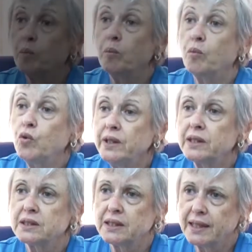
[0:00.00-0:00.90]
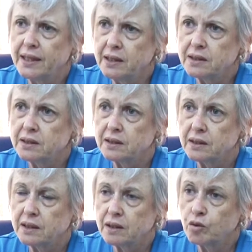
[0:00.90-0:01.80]
Muitas delas
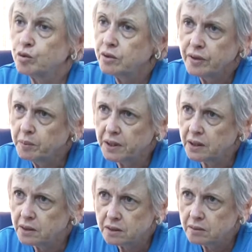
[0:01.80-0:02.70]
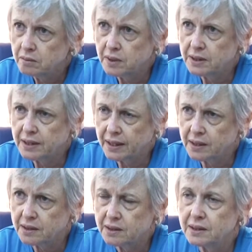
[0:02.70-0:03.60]
com suas famílias, nas
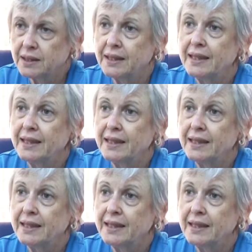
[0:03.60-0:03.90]
casas.